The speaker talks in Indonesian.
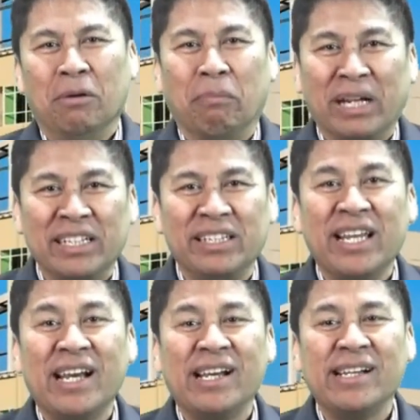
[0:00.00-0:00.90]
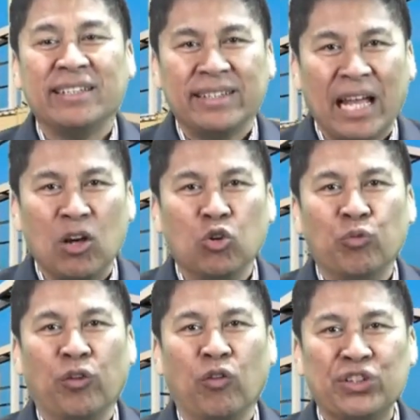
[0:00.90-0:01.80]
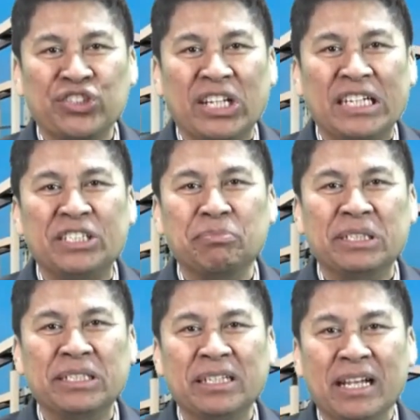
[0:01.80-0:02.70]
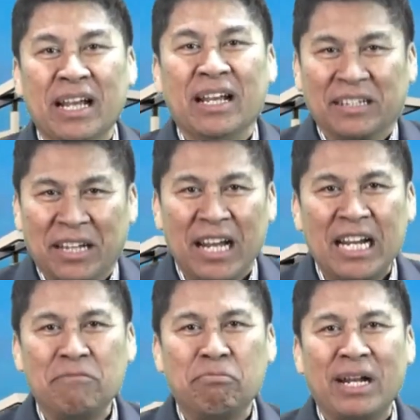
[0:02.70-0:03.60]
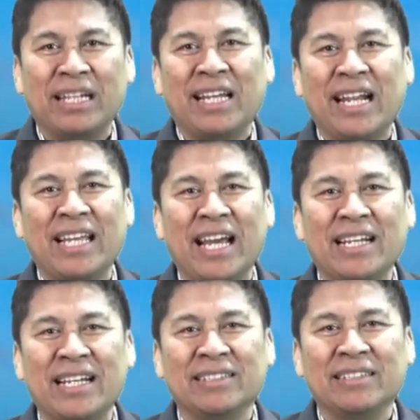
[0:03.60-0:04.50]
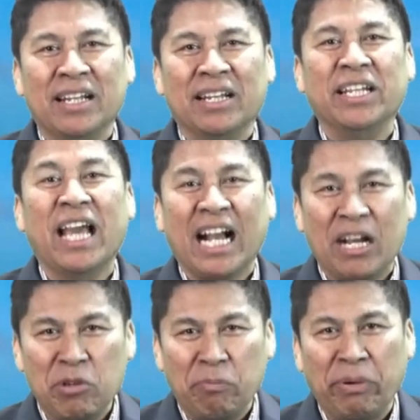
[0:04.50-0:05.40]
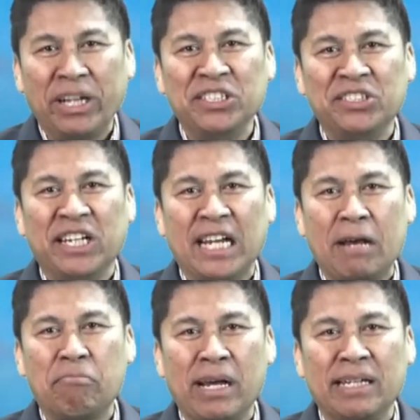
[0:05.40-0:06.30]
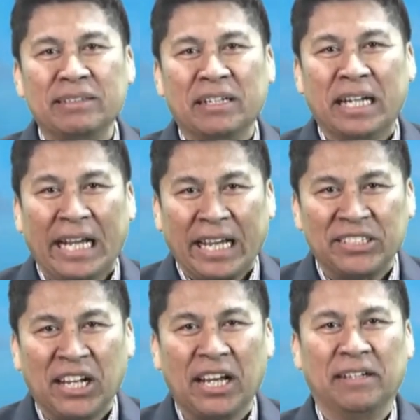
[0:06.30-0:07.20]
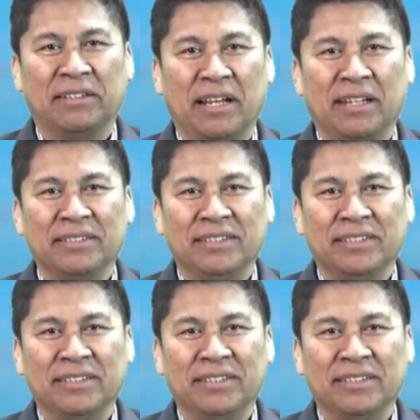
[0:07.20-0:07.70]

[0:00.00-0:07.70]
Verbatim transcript: Panitia Tahun Profesionalisme dalam Penata Layanan di HKBP Distrik 8 DKI Jakarta